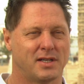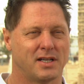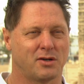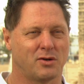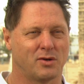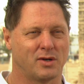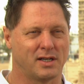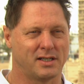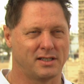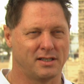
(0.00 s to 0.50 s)
der
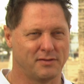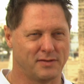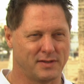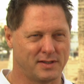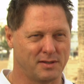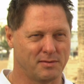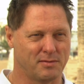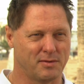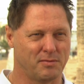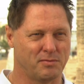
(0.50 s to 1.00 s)

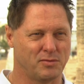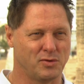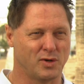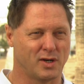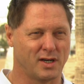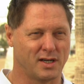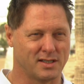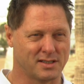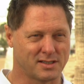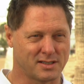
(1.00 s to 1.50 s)
Connectivity, mit dem
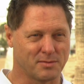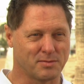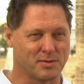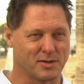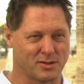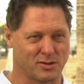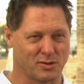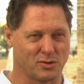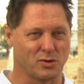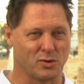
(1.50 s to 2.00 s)
UI. Es gibt
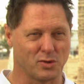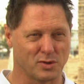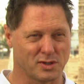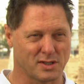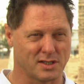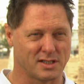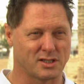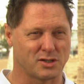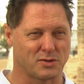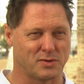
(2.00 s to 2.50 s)
also einen
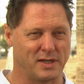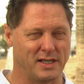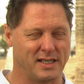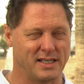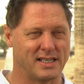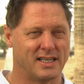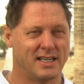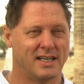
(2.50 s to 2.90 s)
größeren Screen,